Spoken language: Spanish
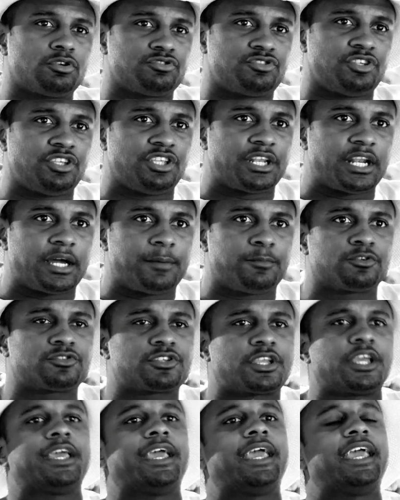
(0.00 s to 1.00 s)

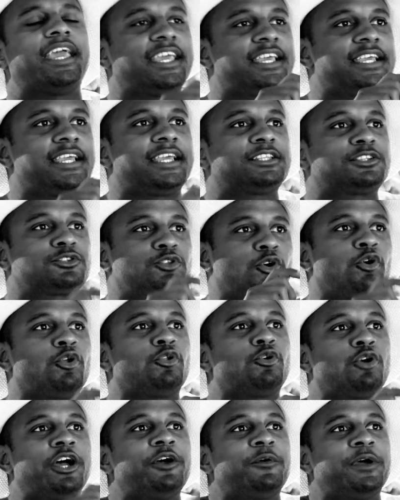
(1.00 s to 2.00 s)
consideramos que eh,
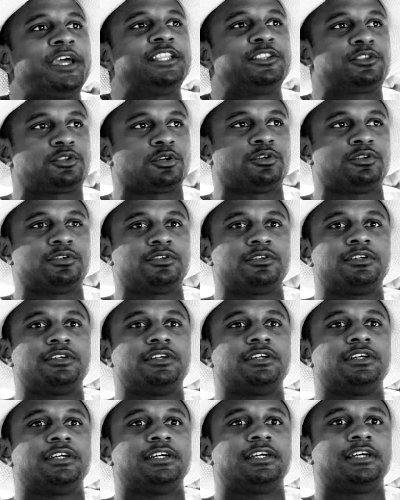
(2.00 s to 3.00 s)
todo evento
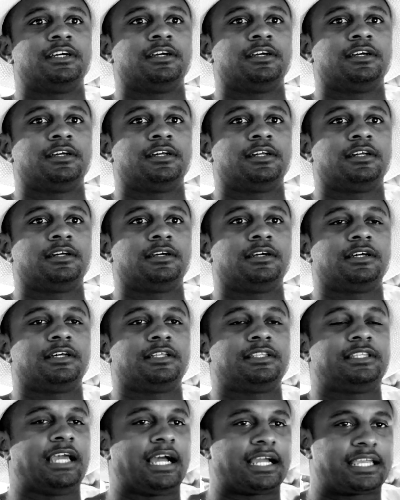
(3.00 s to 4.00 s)

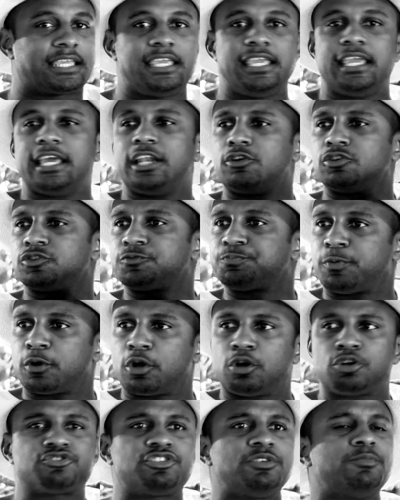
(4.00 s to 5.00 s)
de aquí en los
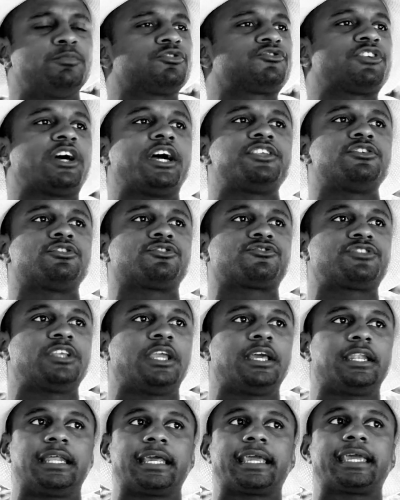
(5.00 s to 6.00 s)
próximos años
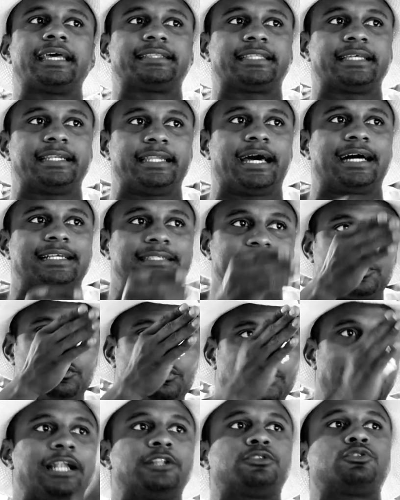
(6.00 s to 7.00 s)
tiene que hacer
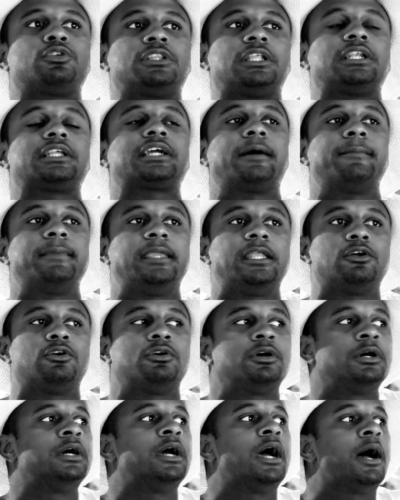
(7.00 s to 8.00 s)
un alto en el
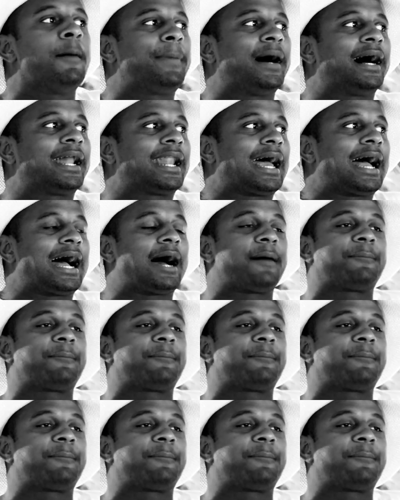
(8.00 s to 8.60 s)
camino para